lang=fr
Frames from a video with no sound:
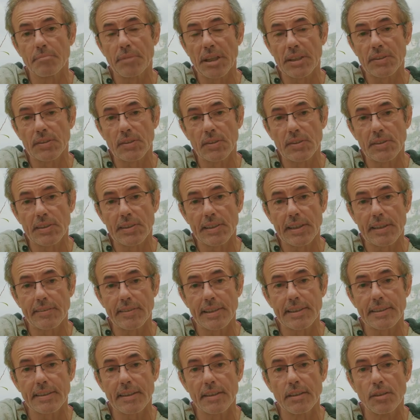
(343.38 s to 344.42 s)
la personne, ça
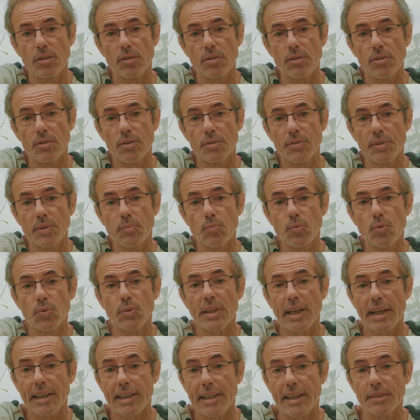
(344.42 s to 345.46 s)
va être le
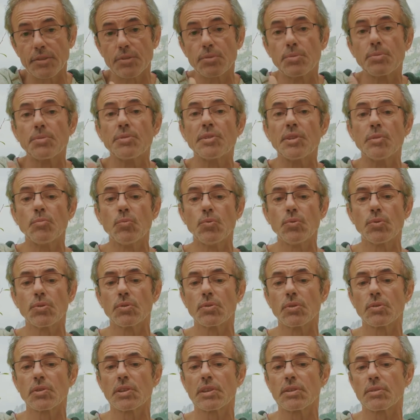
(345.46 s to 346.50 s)
thymus, la glande du thymus,
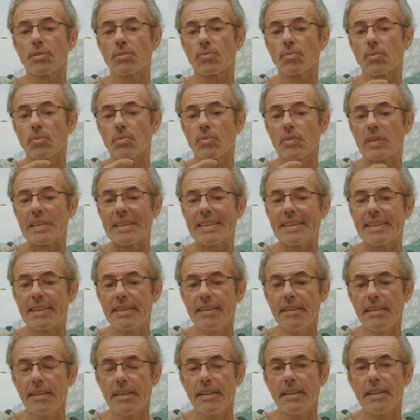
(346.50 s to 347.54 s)
qui, se trouve
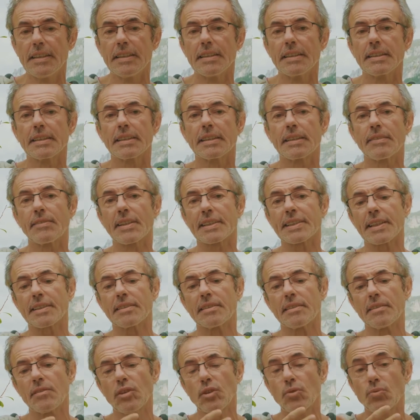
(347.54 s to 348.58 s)
ici, qui va
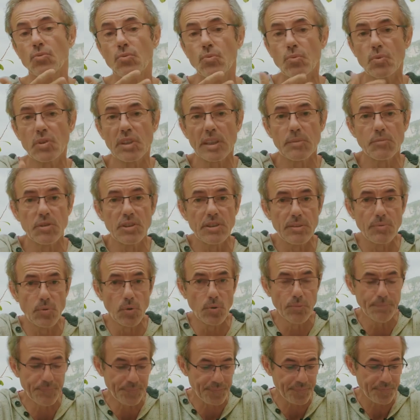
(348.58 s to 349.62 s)
s'activer au 12e
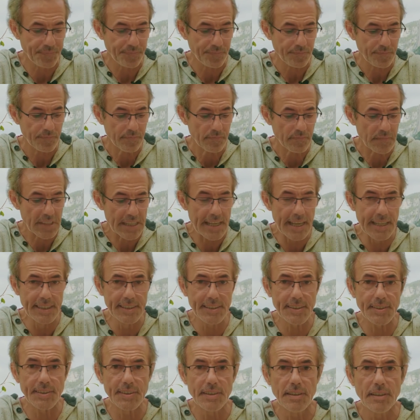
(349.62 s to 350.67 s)
niveau,
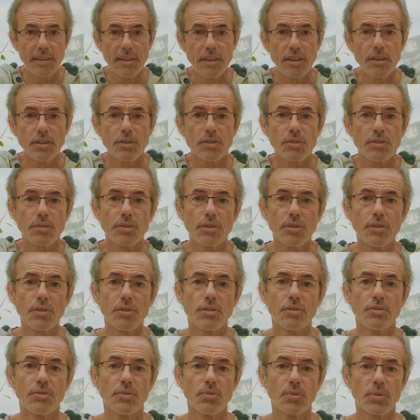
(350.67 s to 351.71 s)
ainsi
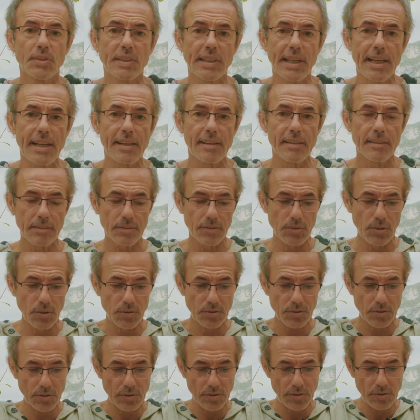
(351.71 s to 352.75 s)
que nos ailes
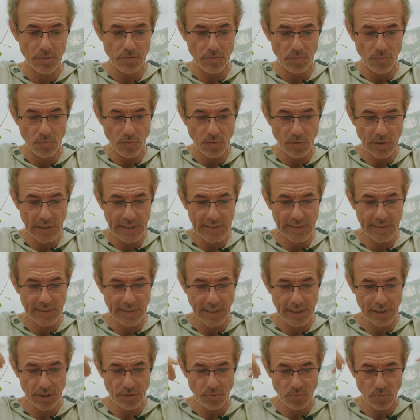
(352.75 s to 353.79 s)
donc euh,
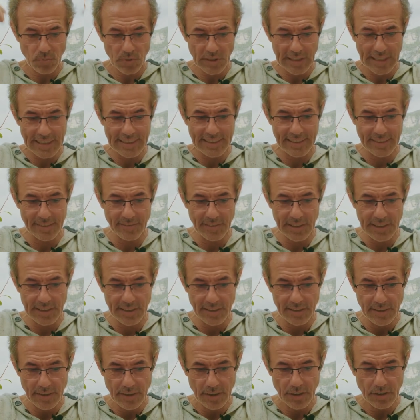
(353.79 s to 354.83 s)
cristallines, nos ailes
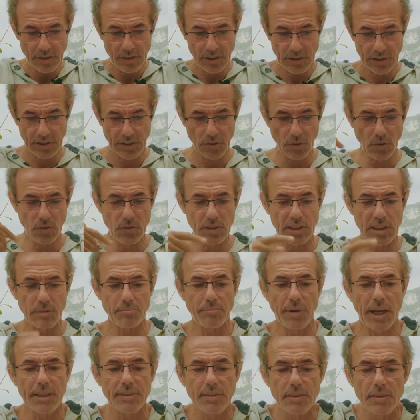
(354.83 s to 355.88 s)
divines, qui, sont,
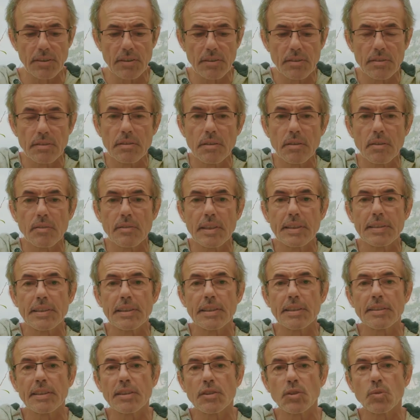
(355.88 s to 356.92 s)
qui partent, euh, on va
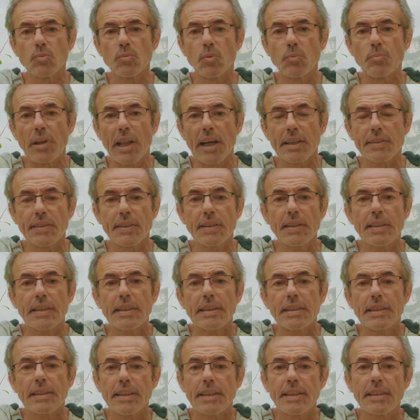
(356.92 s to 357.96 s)
dire, des omoplates
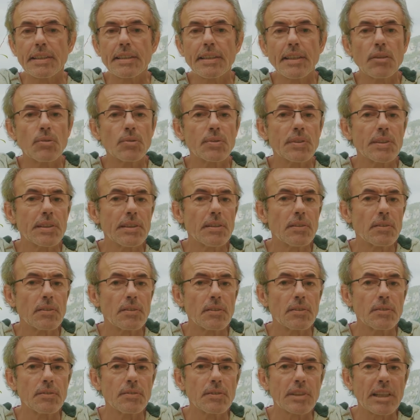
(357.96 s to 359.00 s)
et qui elles aussi
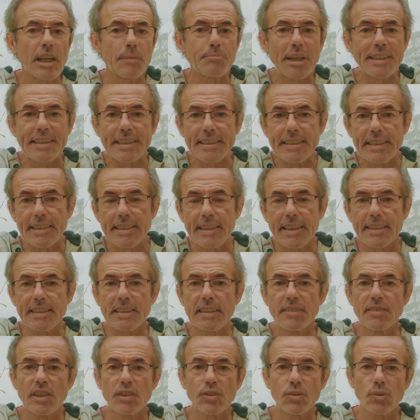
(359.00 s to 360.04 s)
ont, une capacité
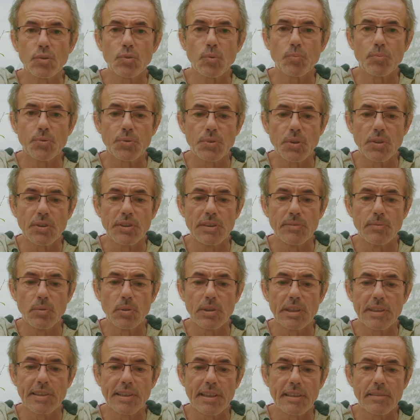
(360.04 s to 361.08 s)
d'activation sur plusieurs
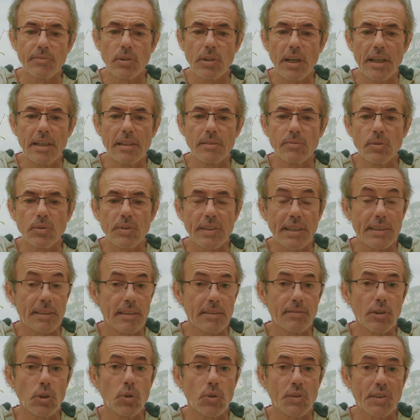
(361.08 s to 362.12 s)
niveaux. Les ailes, elles vont
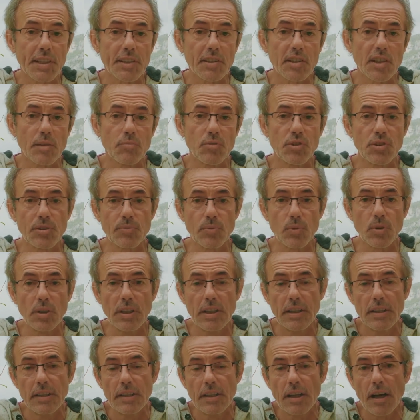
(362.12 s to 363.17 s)
s'activer au cinquième niveau.
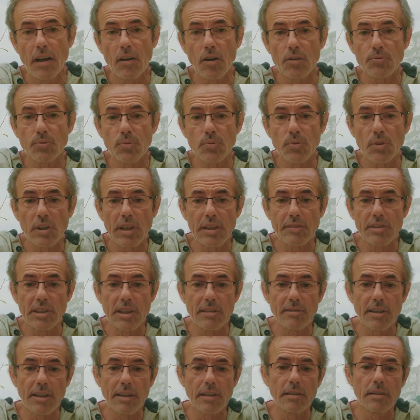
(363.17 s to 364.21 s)
Alors tout cela,
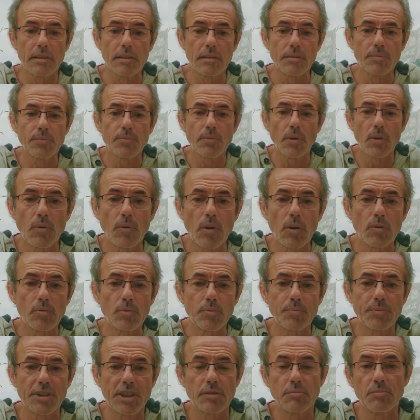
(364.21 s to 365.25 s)
évidemment, il euh, avoir
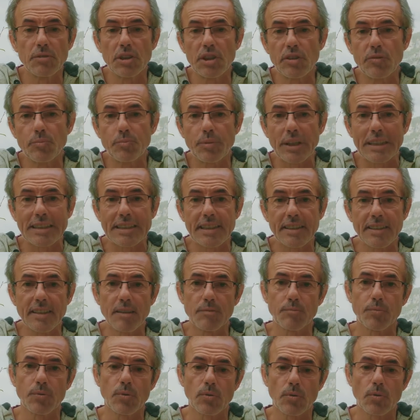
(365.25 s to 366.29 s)
lu peut-être mes livres
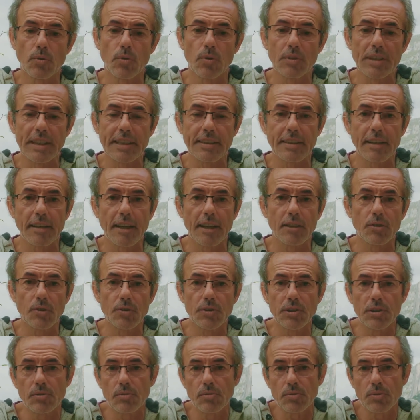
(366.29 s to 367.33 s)
précédents pour connaître la
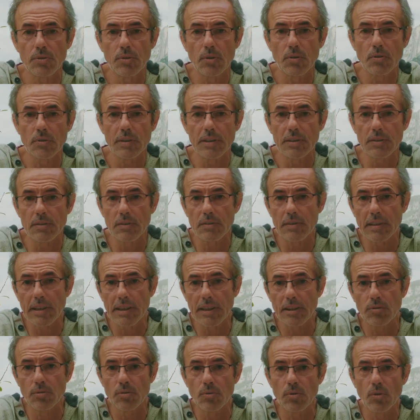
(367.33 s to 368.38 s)
constitution
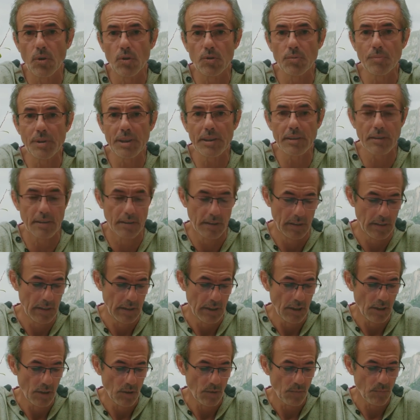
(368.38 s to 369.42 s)
ésotérique du corps humain,
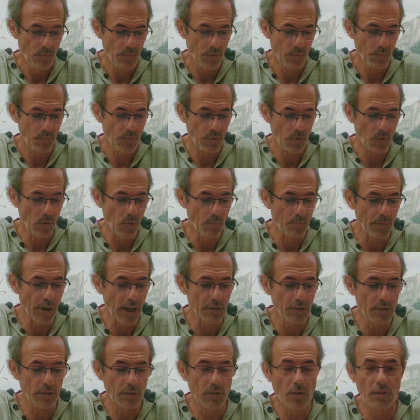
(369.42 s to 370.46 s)
pour,
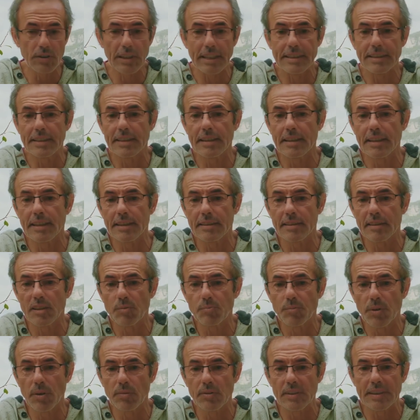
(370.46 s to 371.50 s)
comprendre qu'on a des glandes
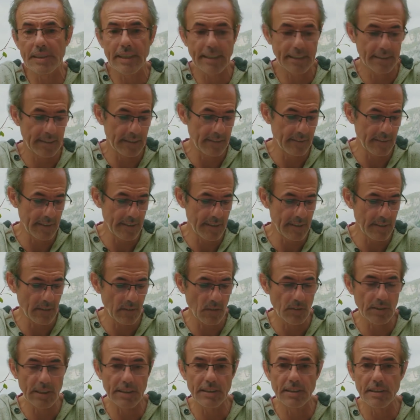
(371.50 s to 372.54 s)
qui peuvent
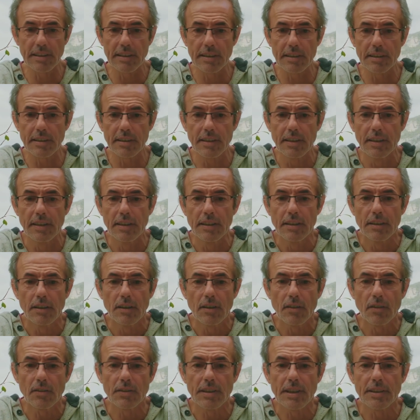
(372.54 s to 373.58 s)
s'activer, qu'on a des,
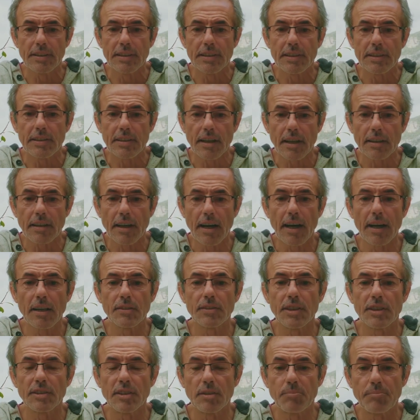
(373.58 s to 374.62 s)
on a des chakras,
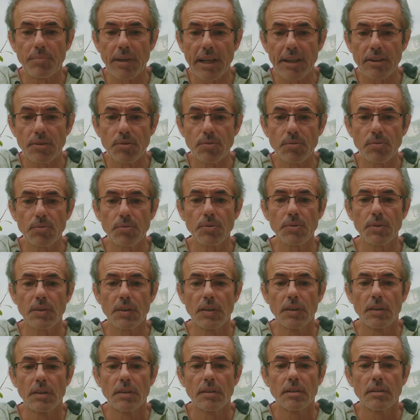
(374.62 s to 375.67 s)
on a des plexus.
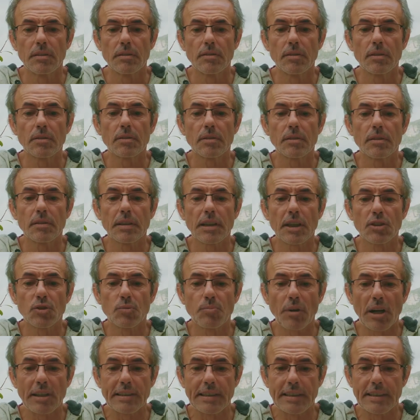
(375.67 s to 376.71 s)
Donc euh, quand
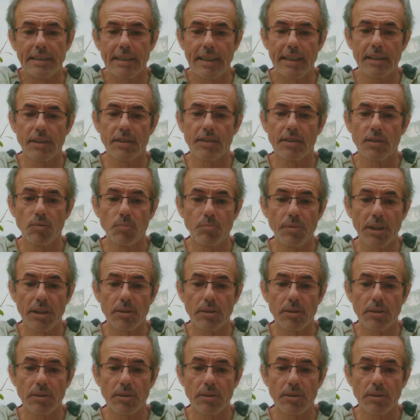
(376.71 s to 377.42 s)
je parle des ailes, c'est du